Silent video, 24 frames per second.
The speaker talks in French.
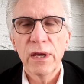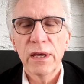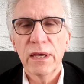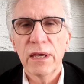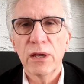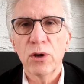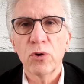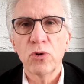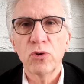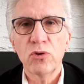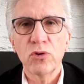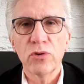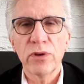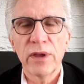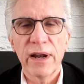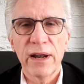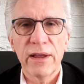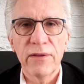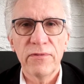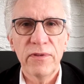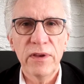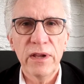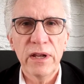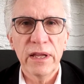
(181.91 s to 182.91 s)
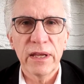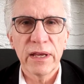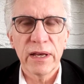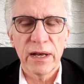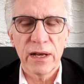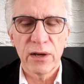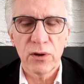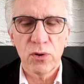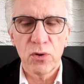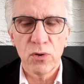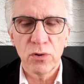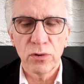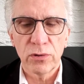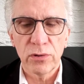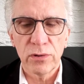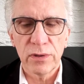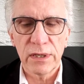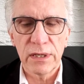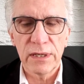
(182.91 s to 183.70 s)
Ils retournent à la ville et racontent ce